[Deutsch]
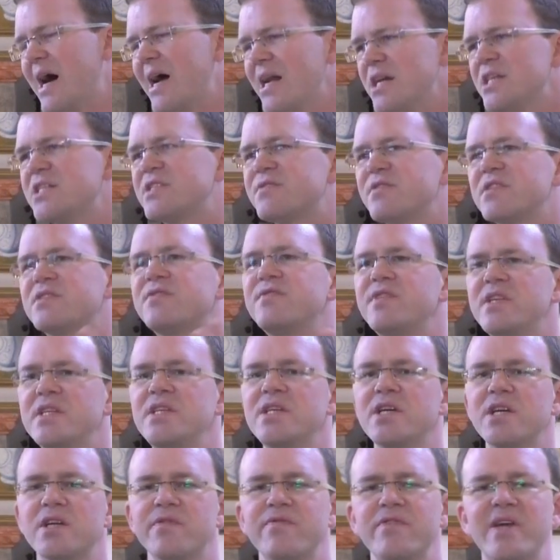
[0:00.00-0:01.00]
Alles, was wir
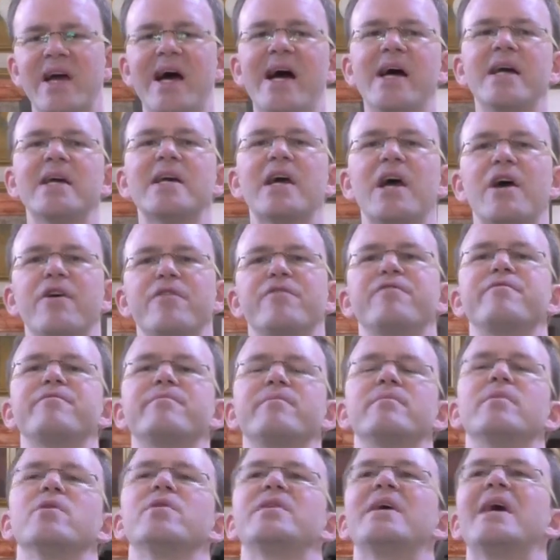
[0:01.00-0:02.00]
irgendwie
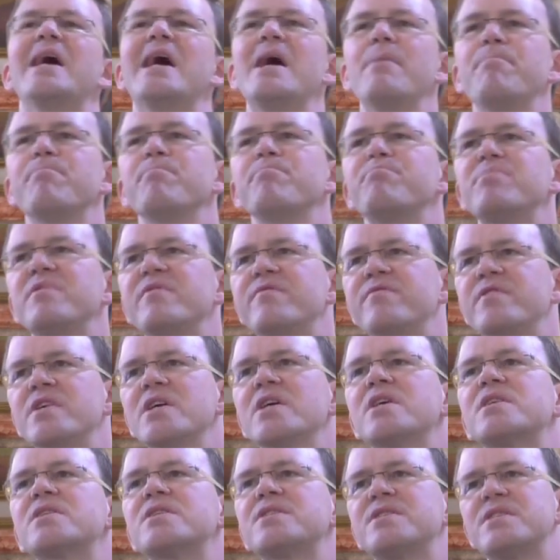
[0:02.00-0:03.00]
angreifen und haben,
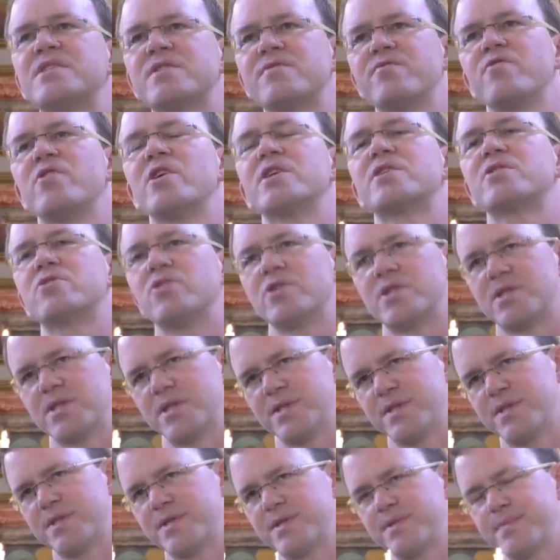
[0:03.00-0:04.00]
bewirkt dieses Wort
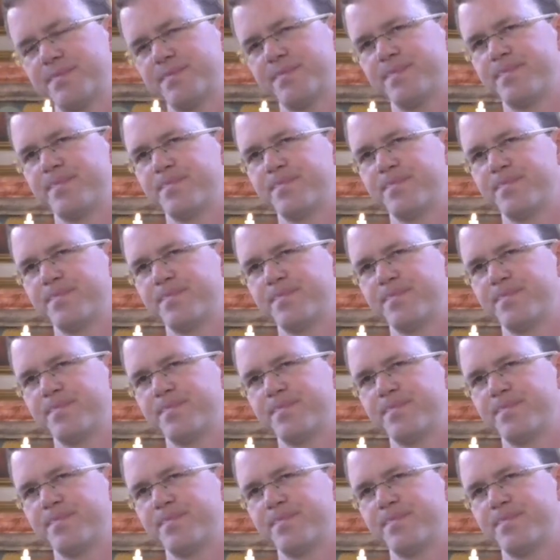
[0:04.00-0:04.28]
Gottes.